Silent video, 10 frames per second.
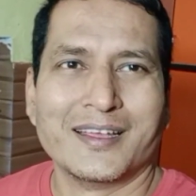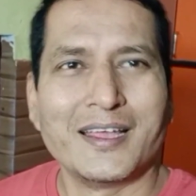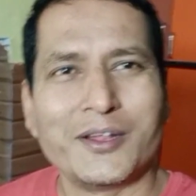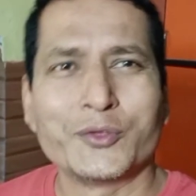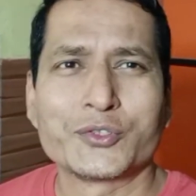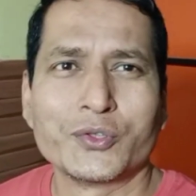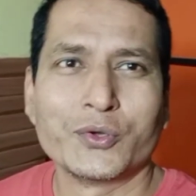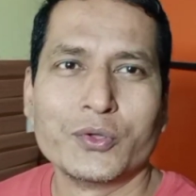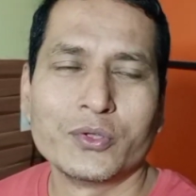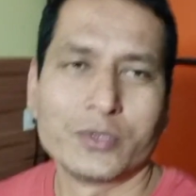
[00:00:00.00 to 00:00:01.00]
हेलो
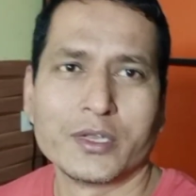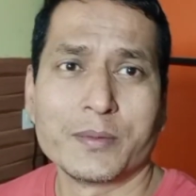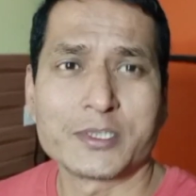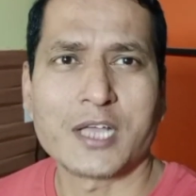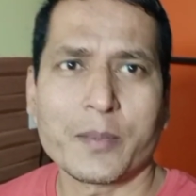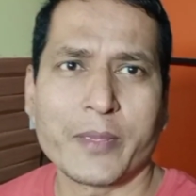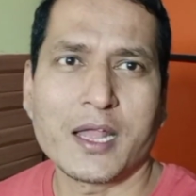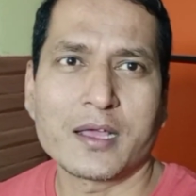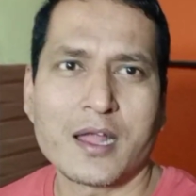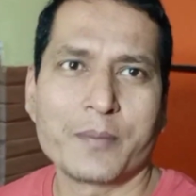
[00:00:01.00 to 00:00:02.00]
दोस्तों नमस्कार
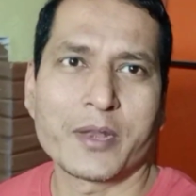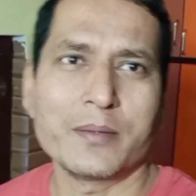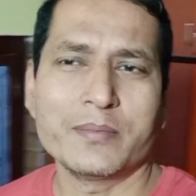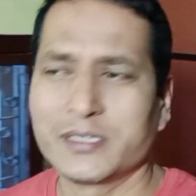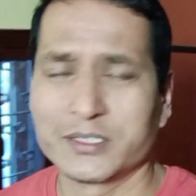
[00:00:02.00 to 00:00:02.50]
पहला राम राम